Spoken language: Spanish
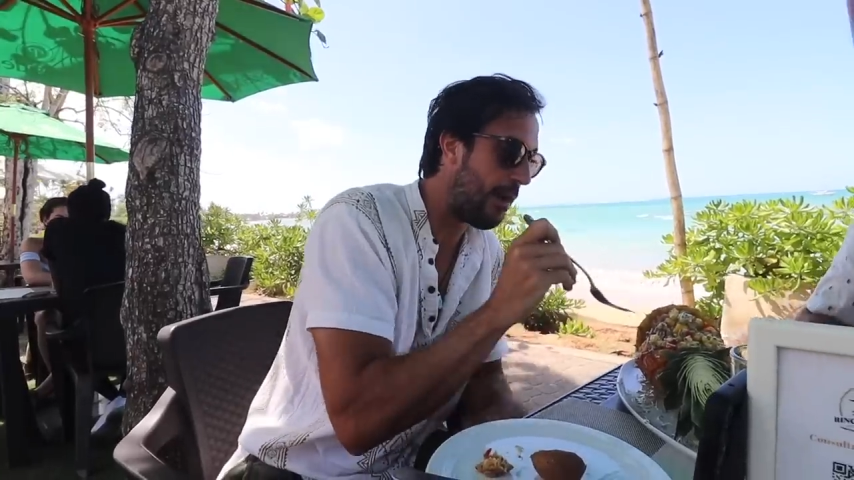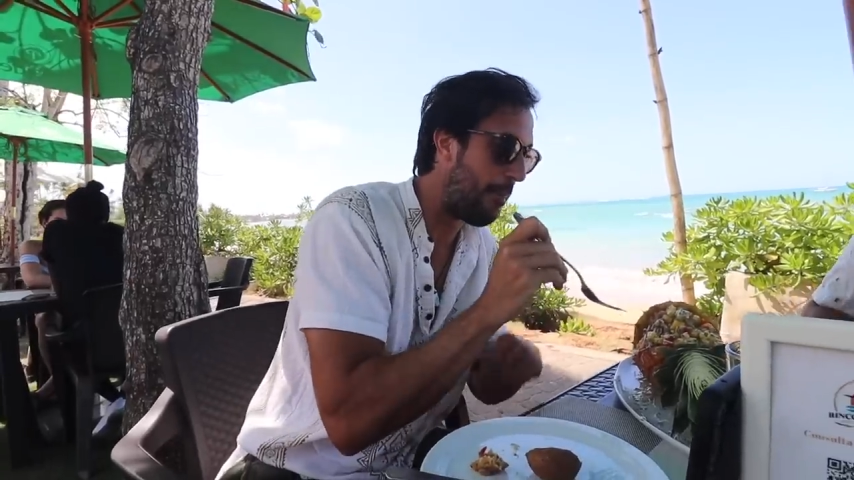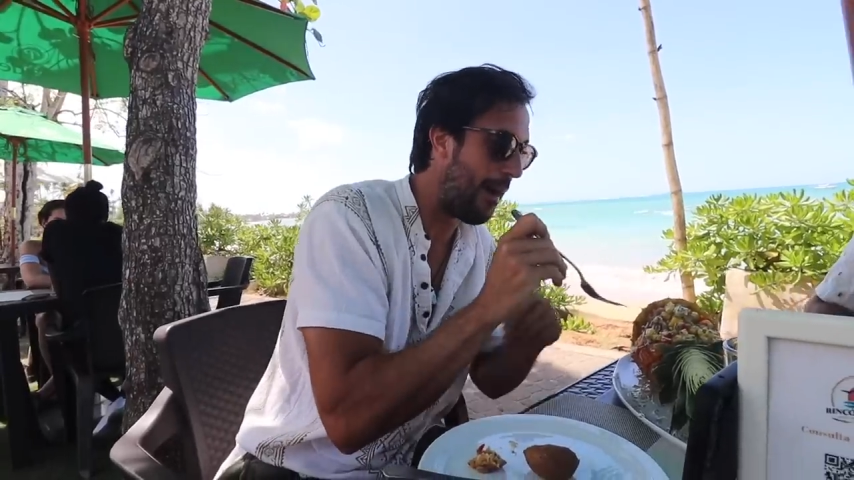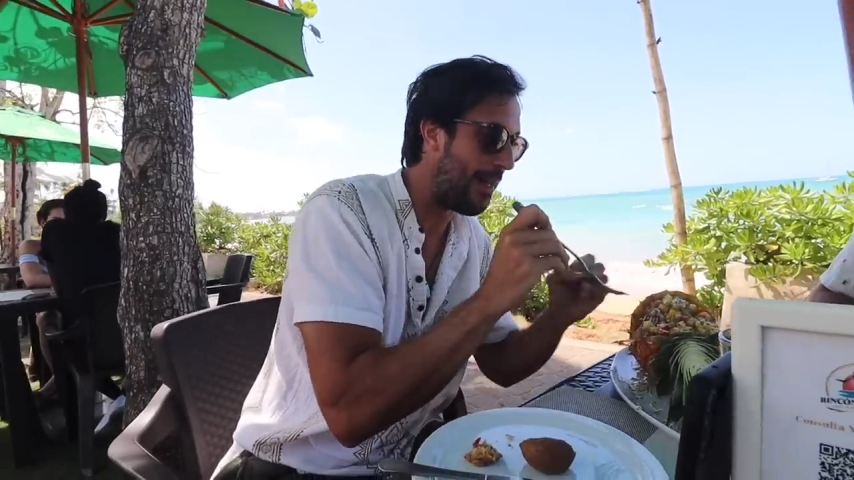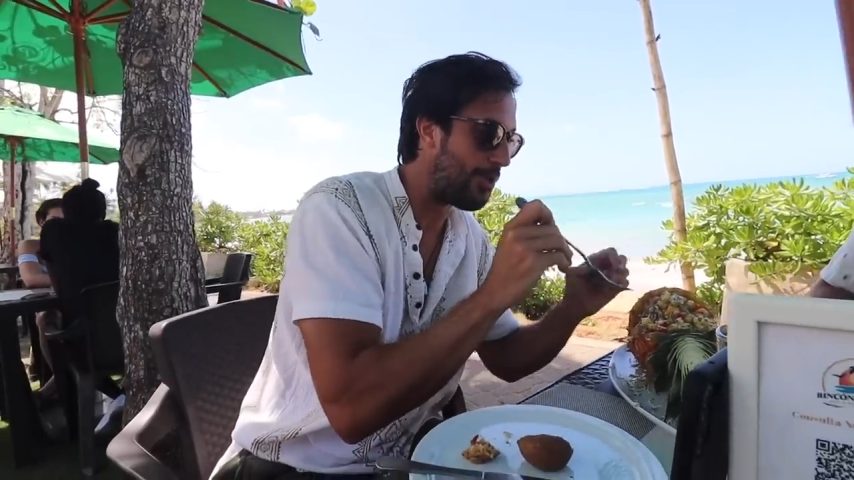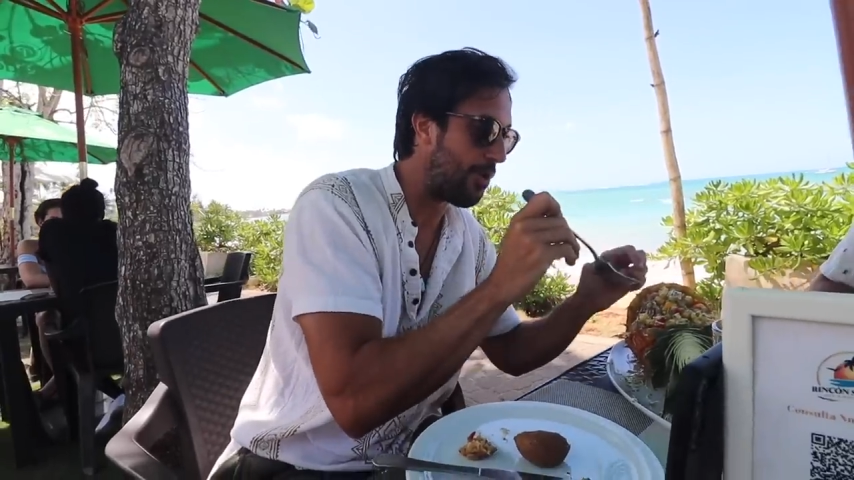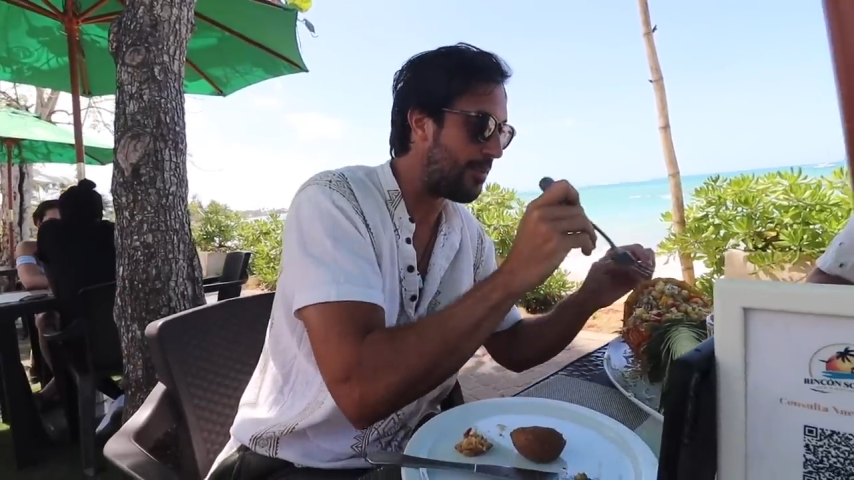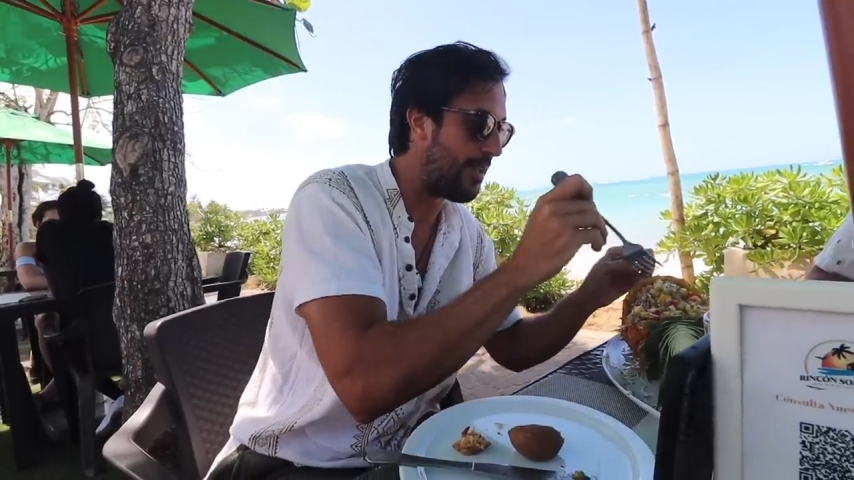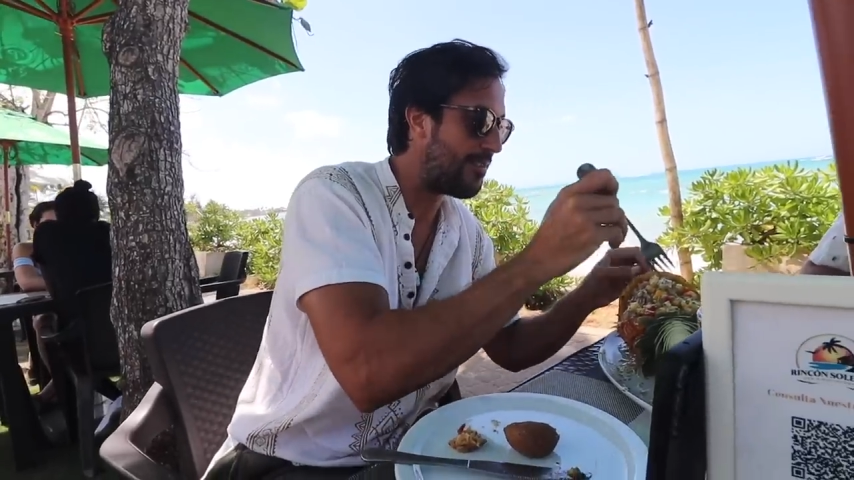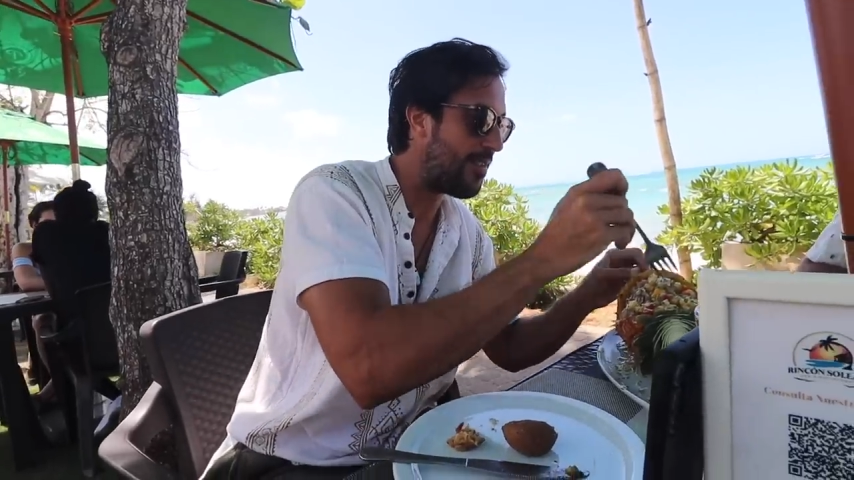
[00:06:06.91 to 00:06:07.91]
el plato
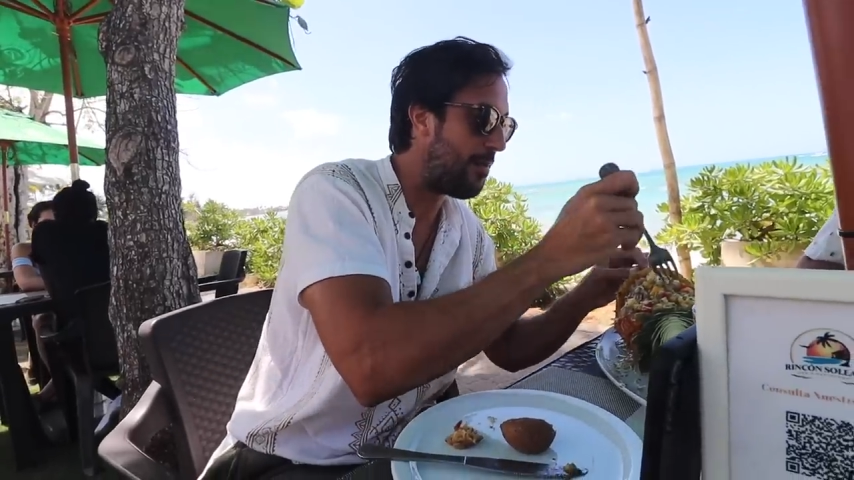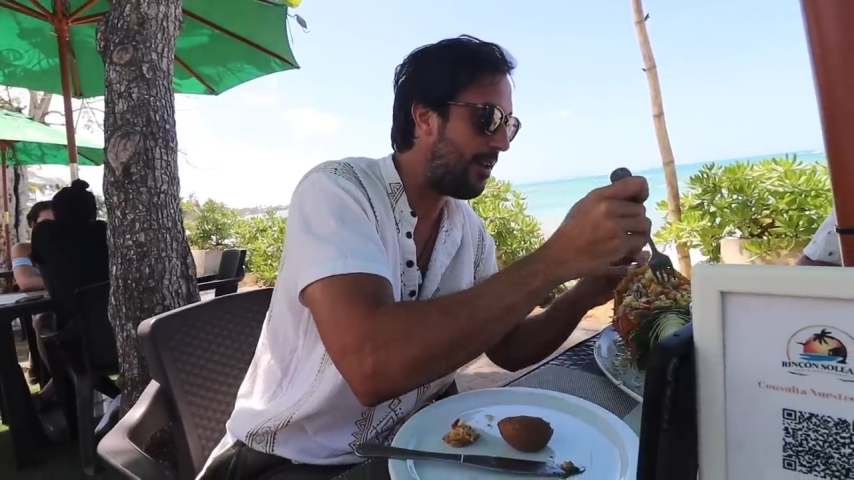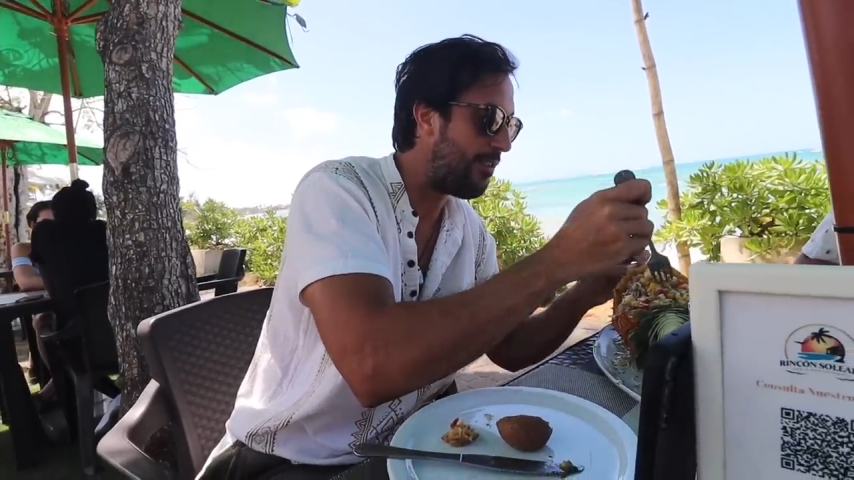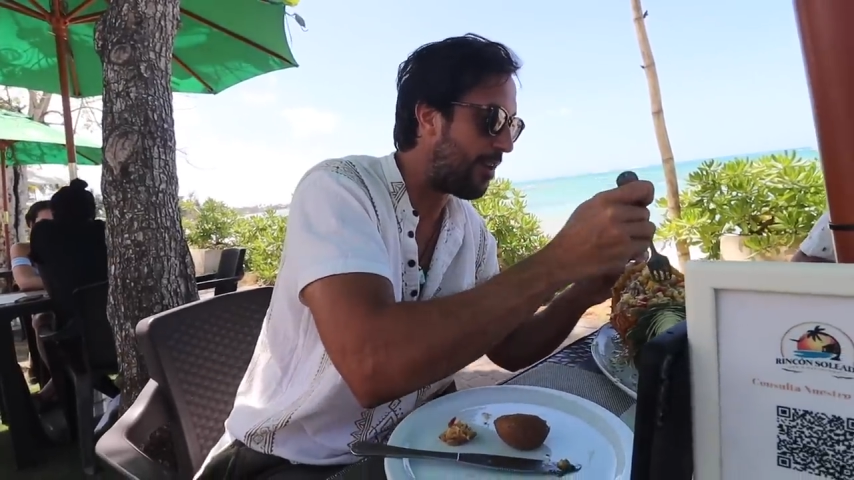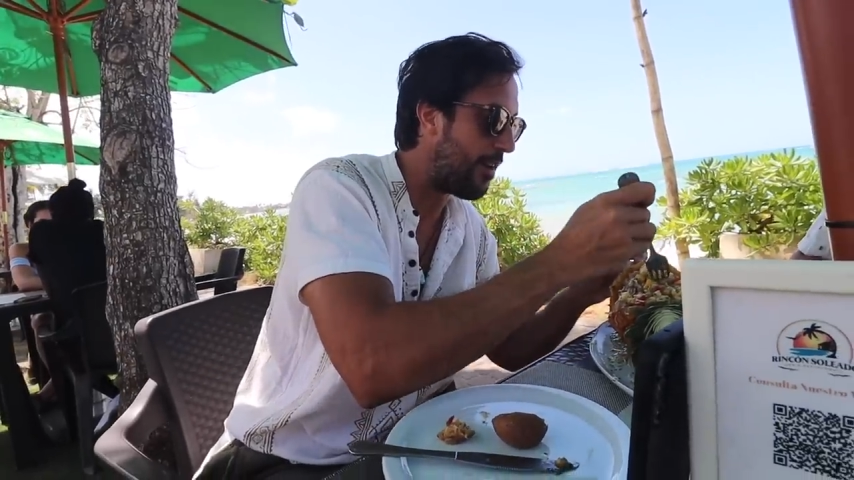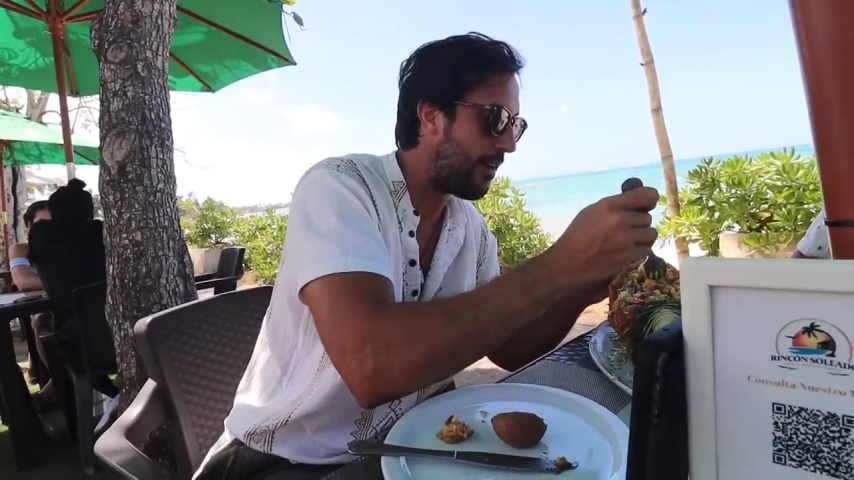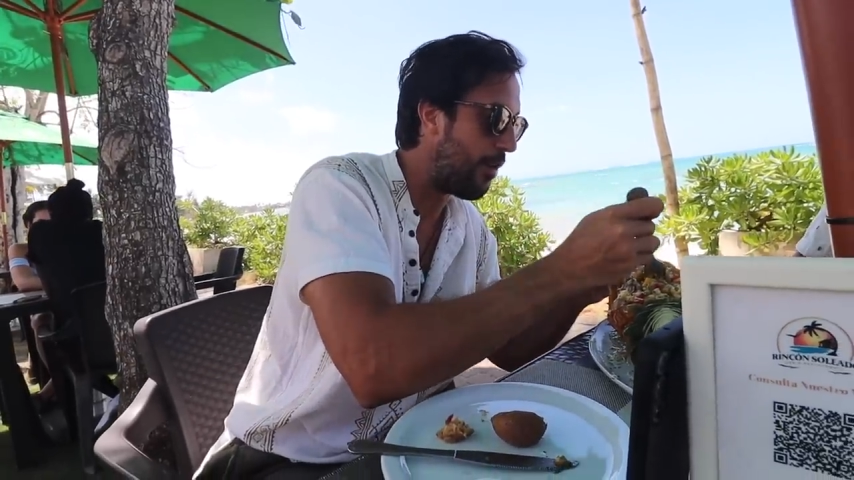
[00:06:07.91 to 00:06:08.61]
del ceviche,